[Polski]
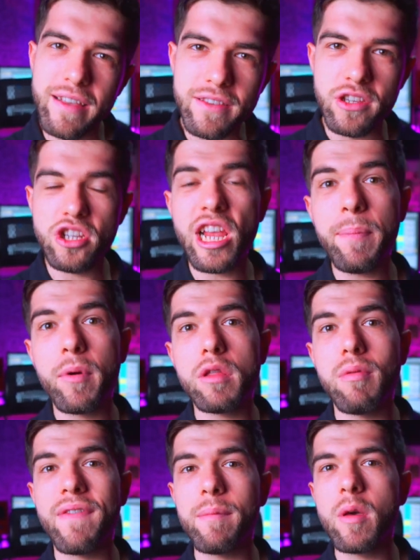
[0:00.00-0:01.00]
Dzisiaj
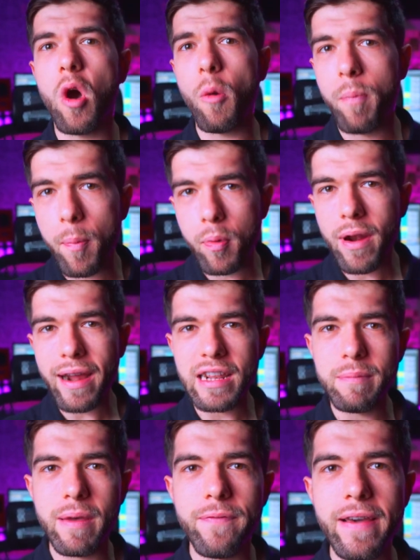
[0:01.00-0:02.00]
porozmawiamy o
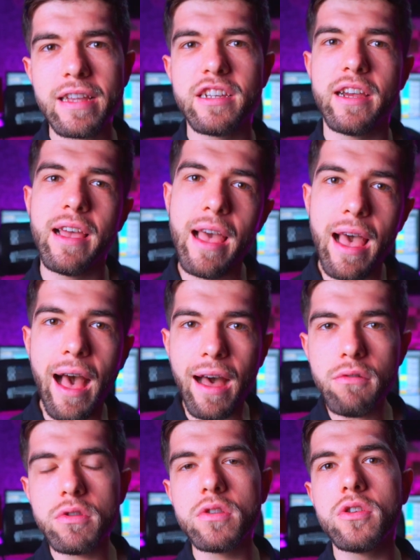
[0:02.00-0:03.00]
popularnym efekcie
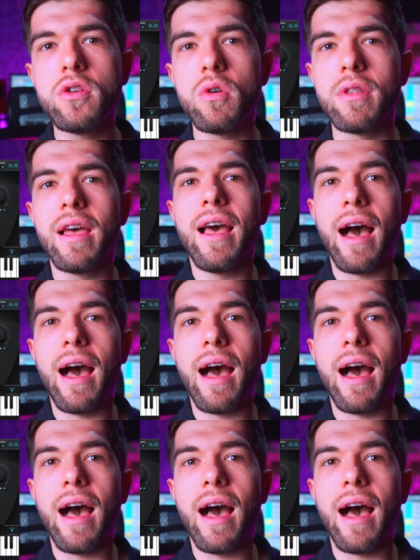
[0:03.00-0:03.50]
Autotune,